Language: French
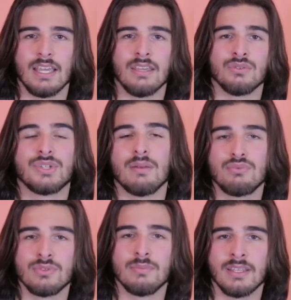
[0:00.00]
Et donc il a
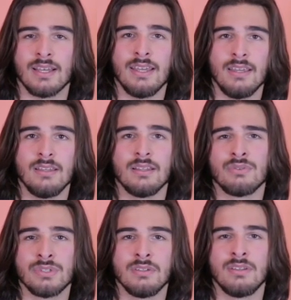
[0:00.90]
plus mes traits, il a
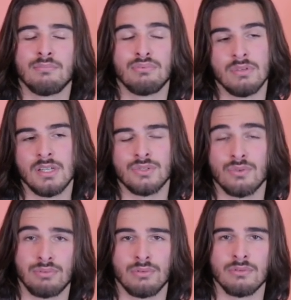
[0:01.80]
aussi plus les
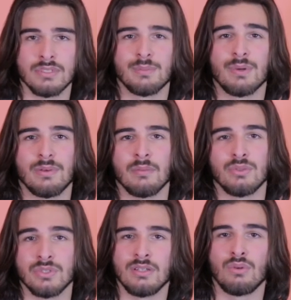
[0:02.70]
cheveux plus longs, ce qui m'a permis
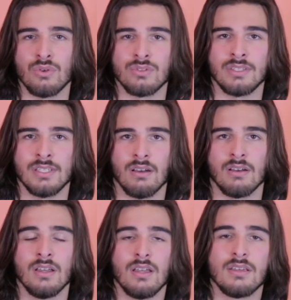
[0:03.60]
aussi de le ressortir
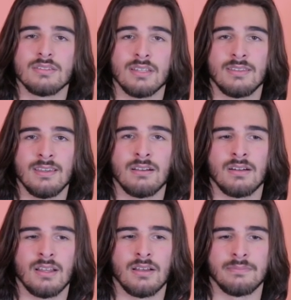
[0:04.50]
cet été
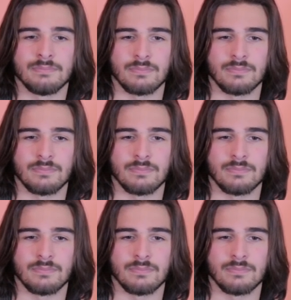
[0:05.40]
hein, à, la,